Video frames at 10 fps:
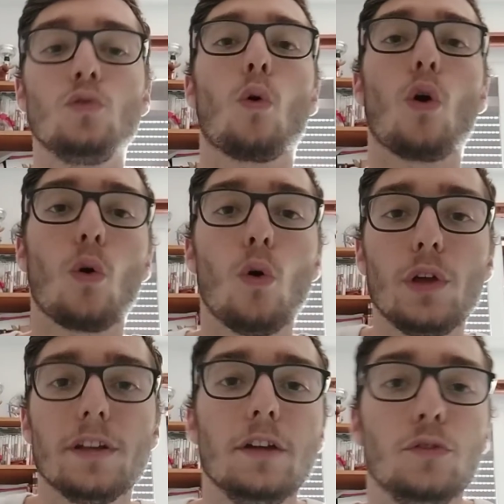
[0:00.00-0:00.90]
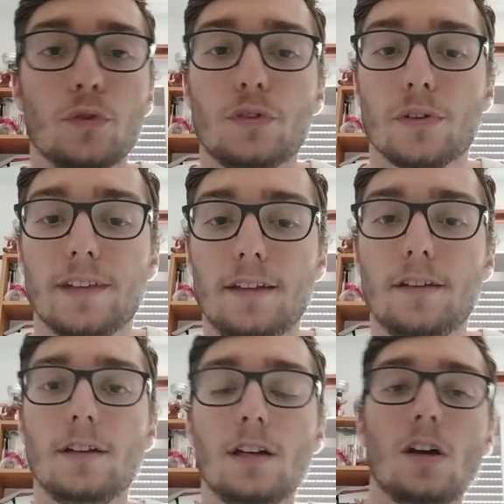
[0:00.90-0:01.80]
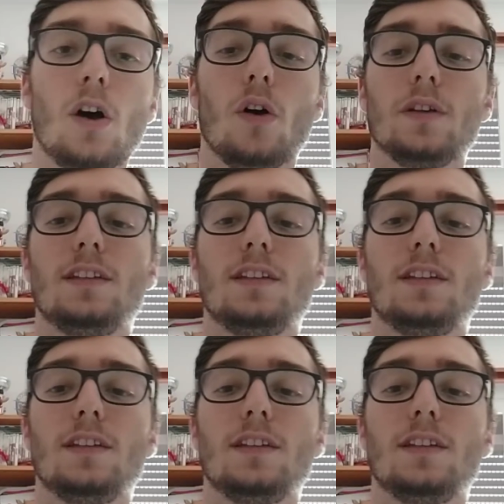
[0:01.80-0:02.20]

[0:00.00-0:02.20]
Donc en gros, il y en a une deux centaines euh,